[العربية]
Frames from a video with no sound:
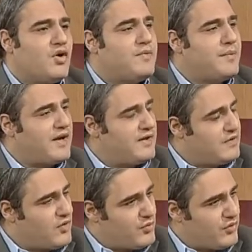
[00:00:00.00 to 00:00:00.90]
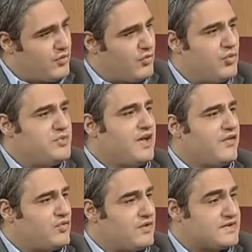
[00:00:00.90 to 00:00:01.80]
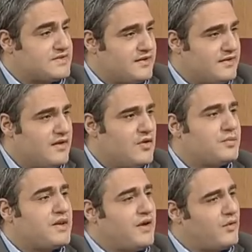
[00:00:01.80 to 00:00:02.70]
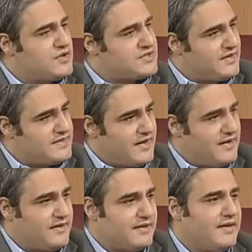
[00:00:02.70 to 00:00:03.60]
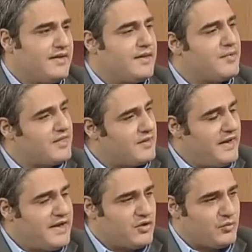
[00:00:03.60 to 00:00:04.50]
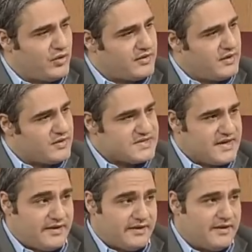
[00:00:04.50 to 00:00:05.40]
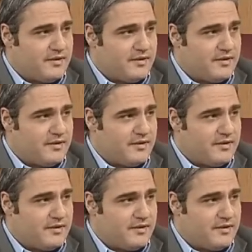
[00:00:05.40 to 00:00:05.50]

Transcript: وما بيخلي دواء باخذه وهو مش عارف شو القصه وبتطلع كل الشغله سهله اذا بنظم حياته باخذ الدواء الصح